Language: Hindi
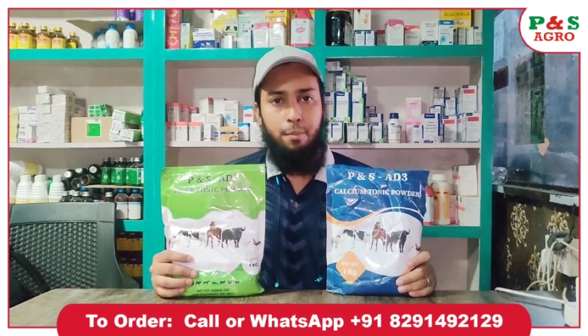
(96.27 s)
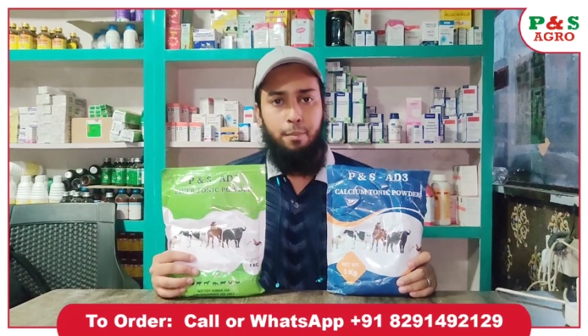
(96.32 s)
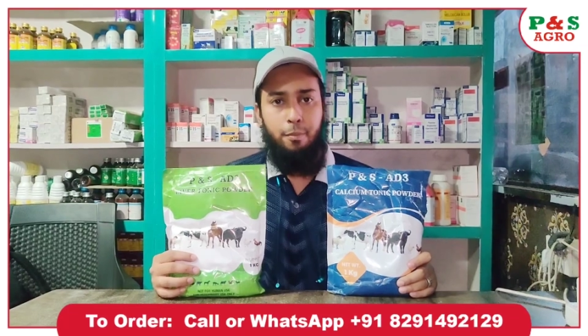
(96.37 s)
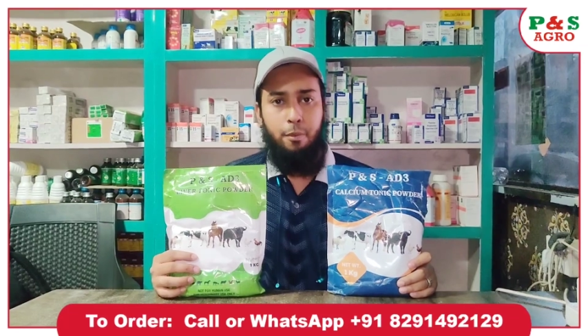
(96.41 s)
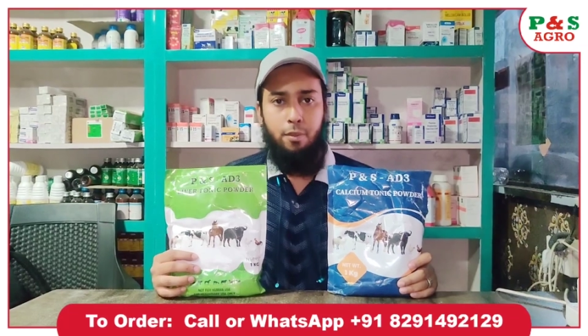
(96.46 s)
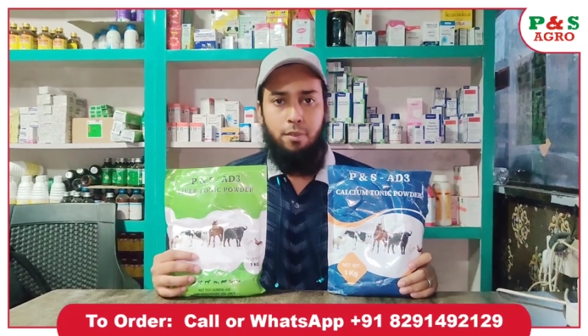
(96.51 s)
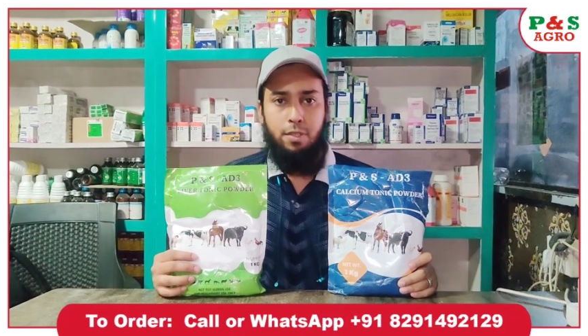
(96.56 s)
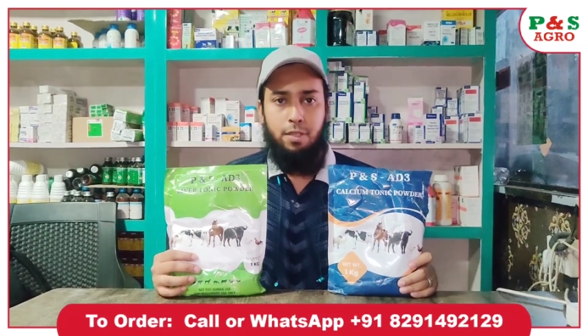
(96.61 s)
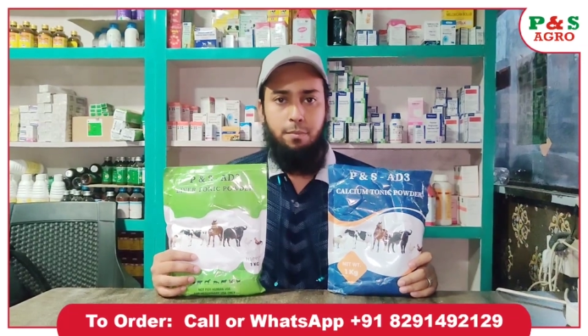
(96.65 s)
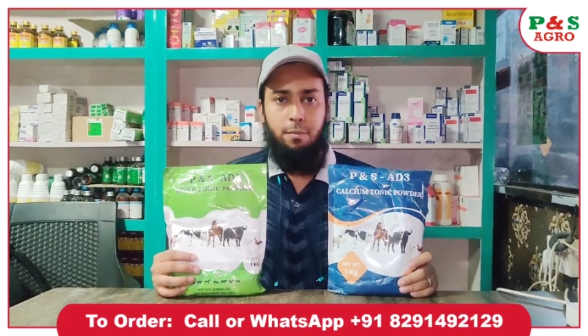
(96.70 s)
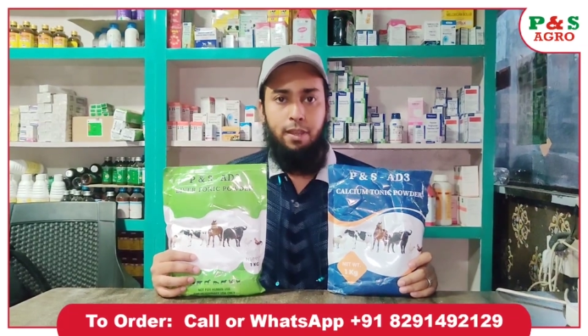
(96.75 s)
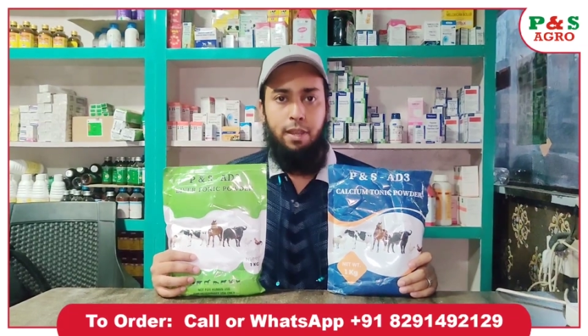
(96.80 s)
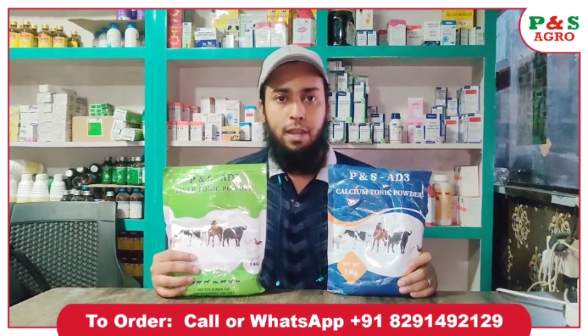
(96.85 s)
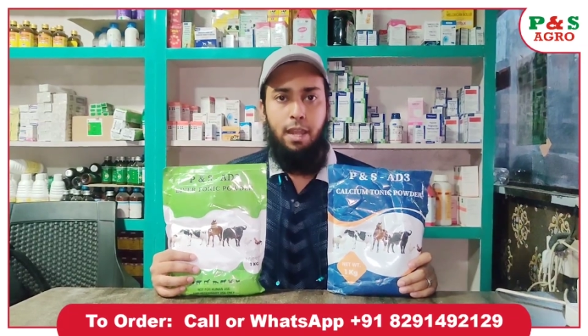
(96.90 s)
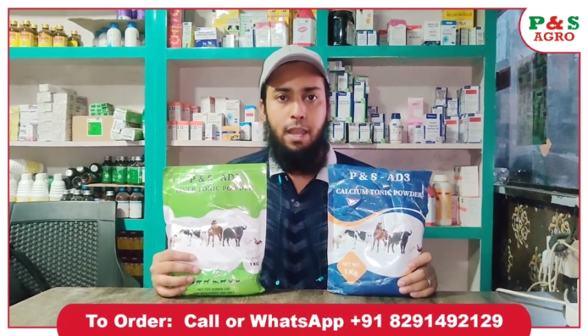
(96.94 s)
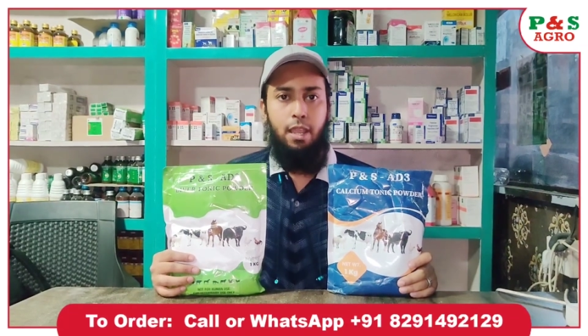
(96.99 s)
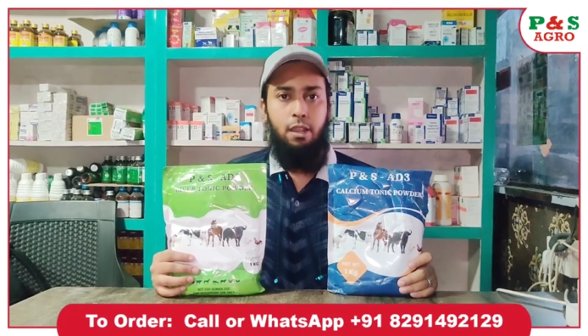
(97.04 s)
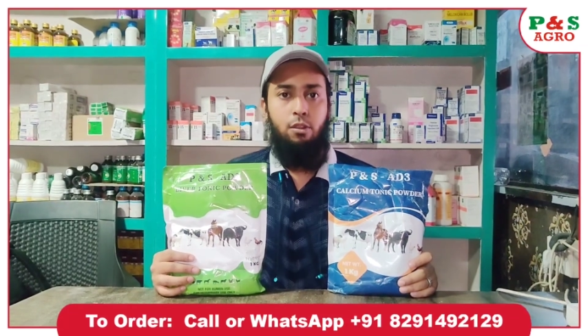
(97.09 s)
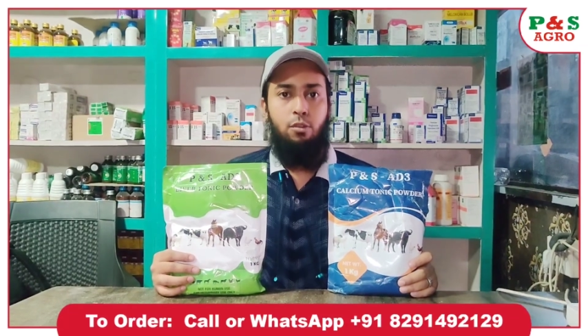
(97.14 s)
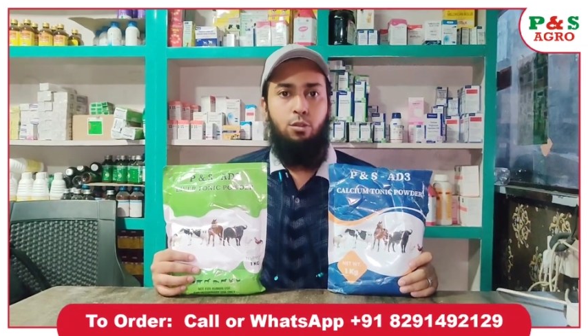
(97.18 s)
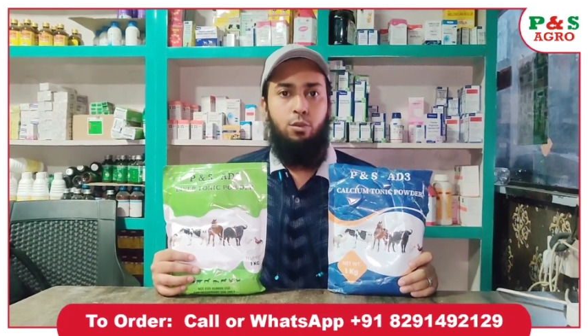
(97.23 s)
पॉसिबल
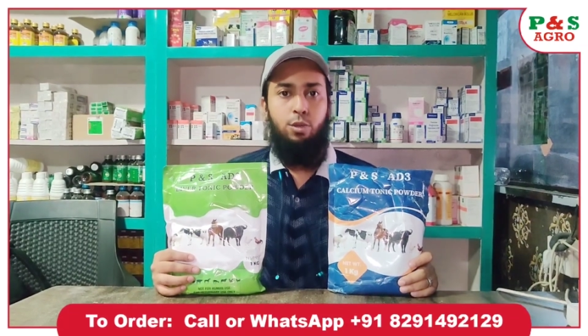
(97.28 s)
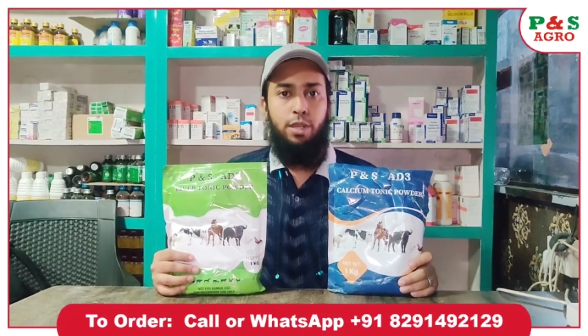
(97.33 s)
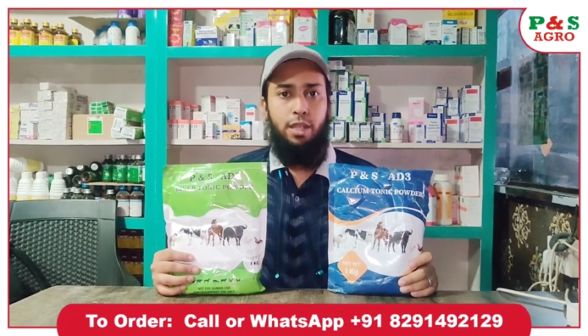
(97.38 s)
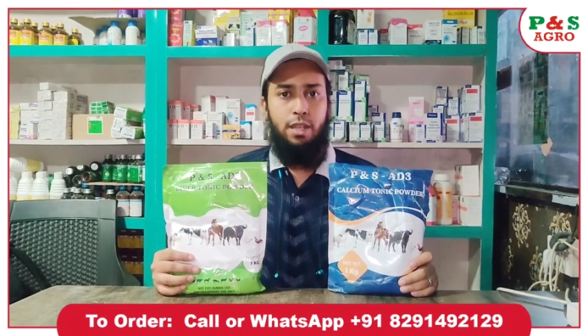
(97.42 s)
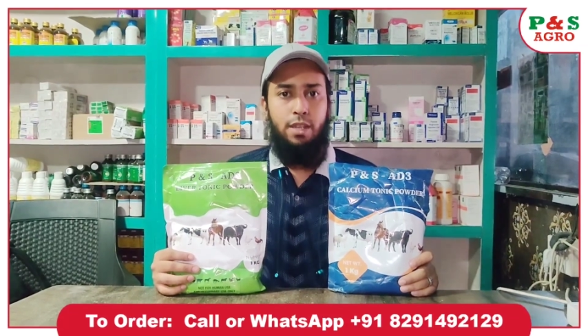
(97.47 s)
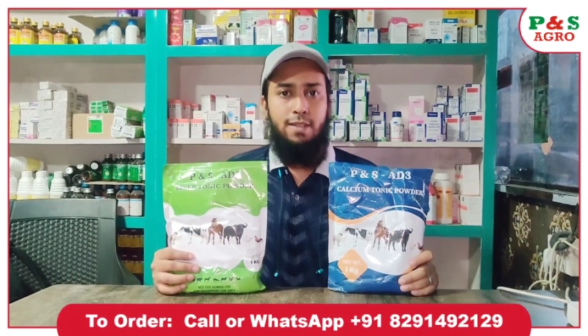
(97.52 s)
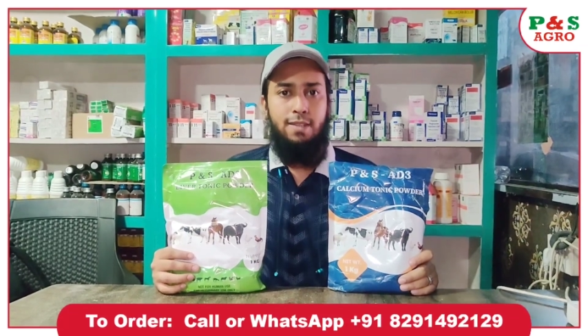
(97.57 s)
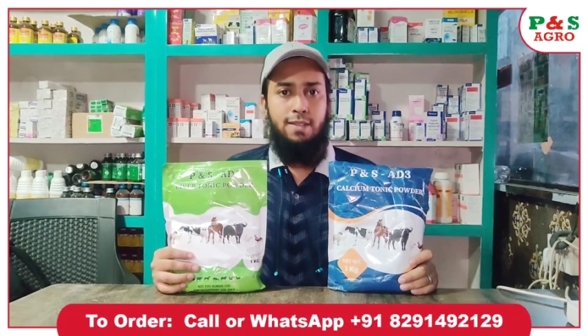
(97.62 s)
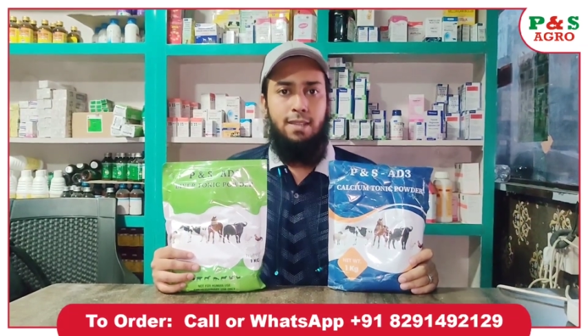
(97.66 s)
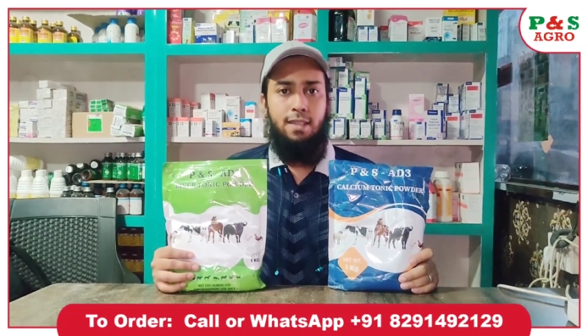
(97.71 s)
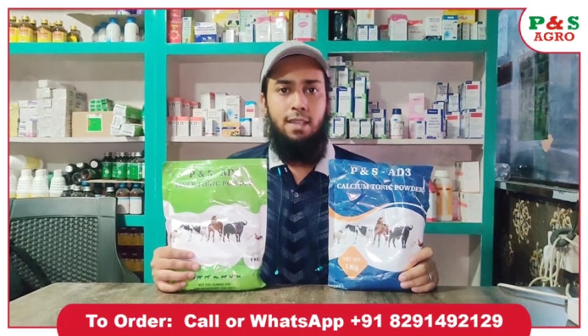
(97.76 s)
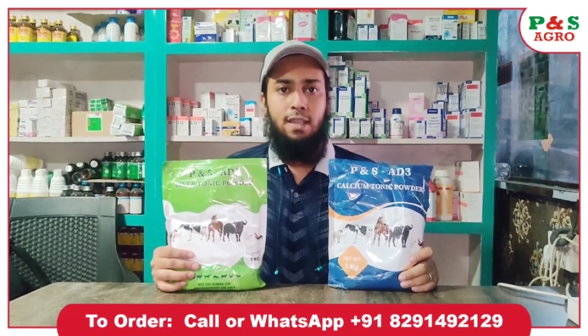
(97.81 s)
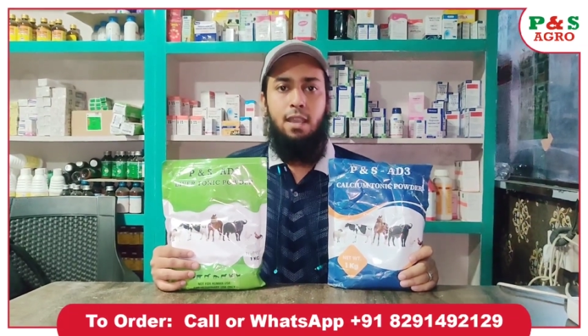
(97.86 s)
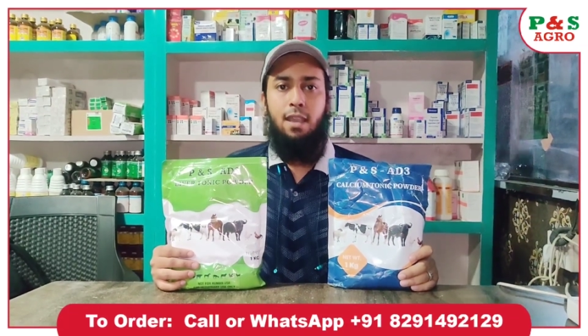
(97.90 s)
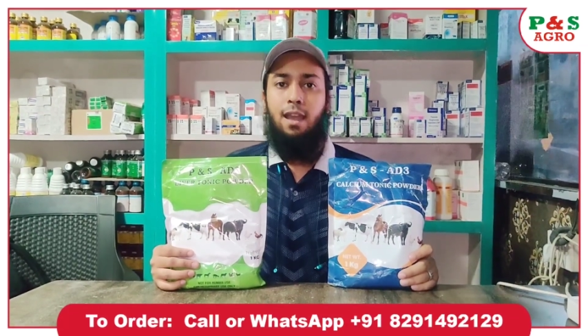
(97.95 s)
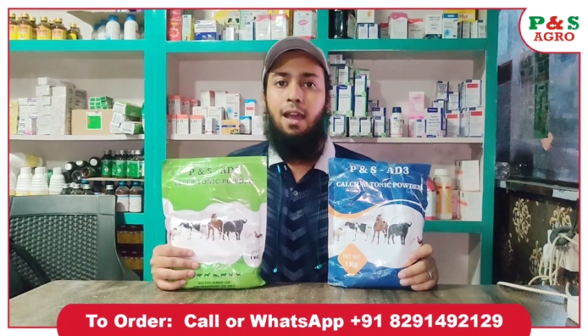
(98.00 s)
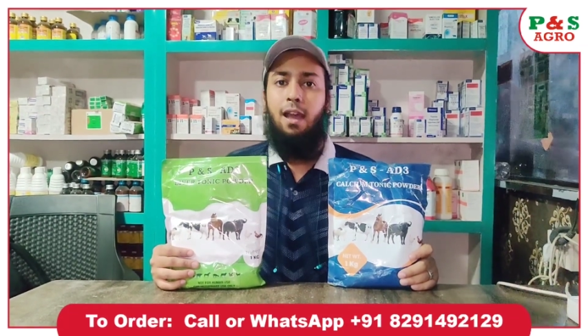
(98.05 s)
है कुरियर से